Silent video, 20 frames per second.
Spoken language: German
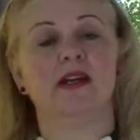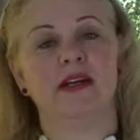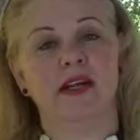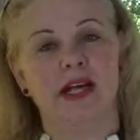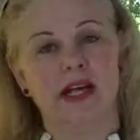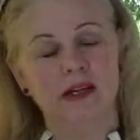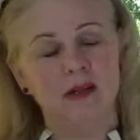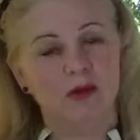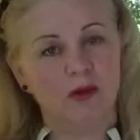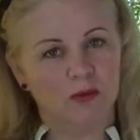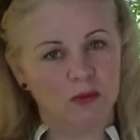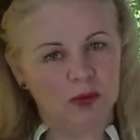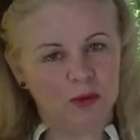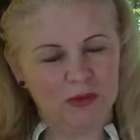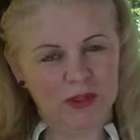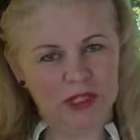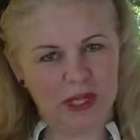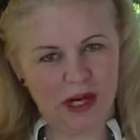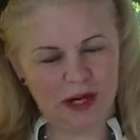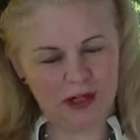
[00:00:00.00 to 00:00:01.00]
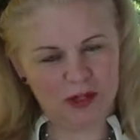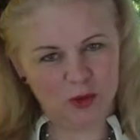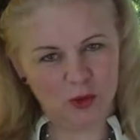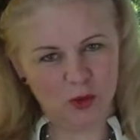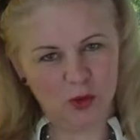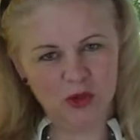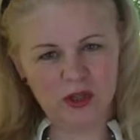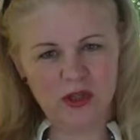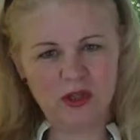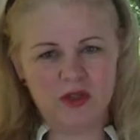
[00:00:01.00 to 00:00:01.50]
Denn, um es mit
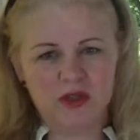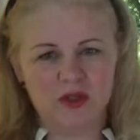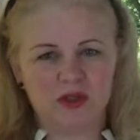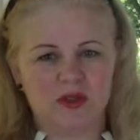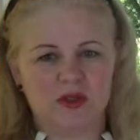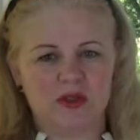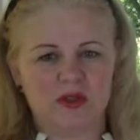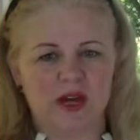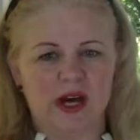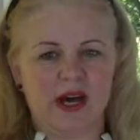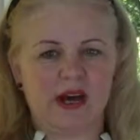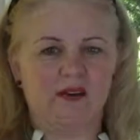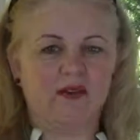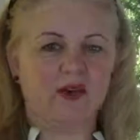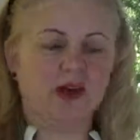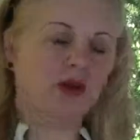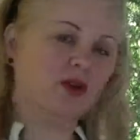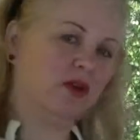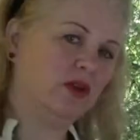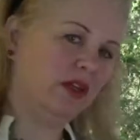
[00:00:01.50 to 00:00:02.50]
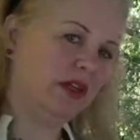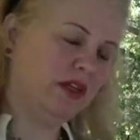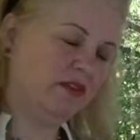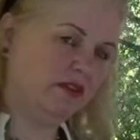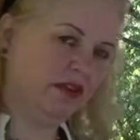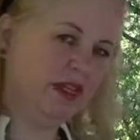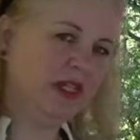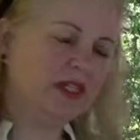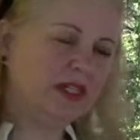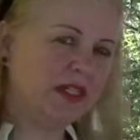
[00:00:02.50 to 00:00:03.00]
Aristoteles zu sagen, wir können
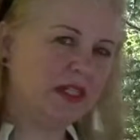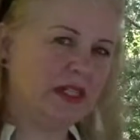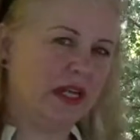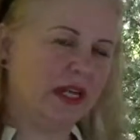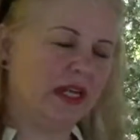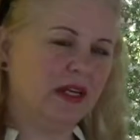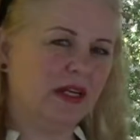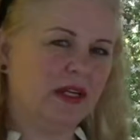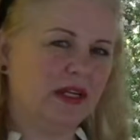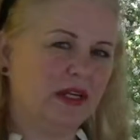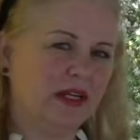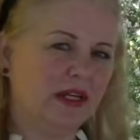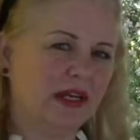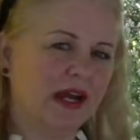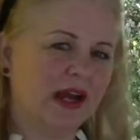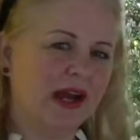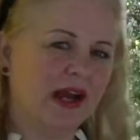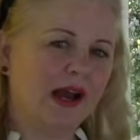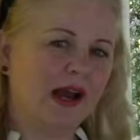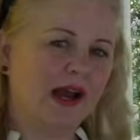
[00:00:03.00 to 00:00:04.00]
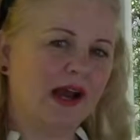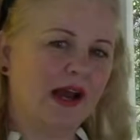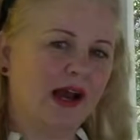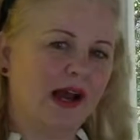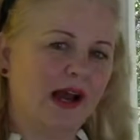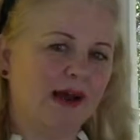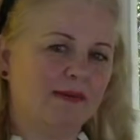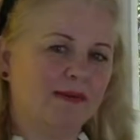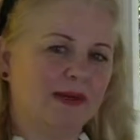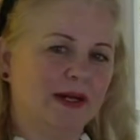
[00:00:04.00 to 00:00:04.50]
den Wind nicht ändern,
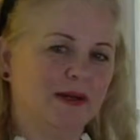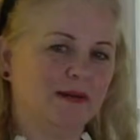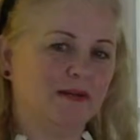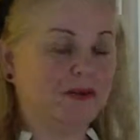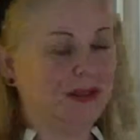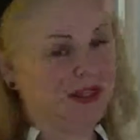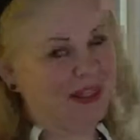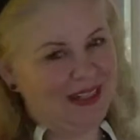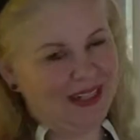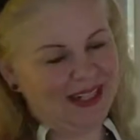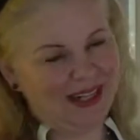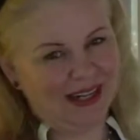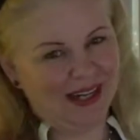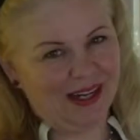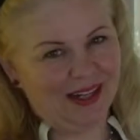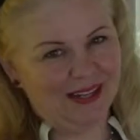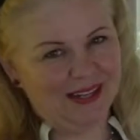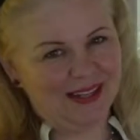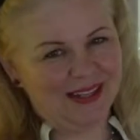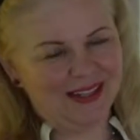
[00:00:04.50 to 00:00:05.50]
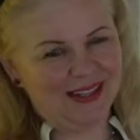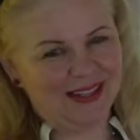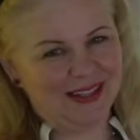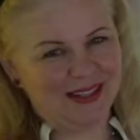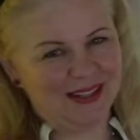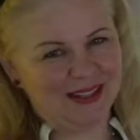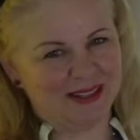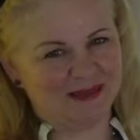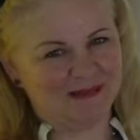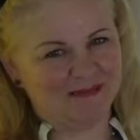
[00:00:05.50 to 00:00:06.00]
aber die Segel anders
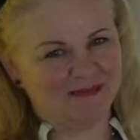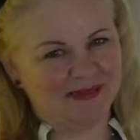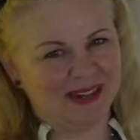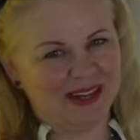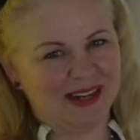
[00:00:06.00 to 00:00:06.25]
setzen.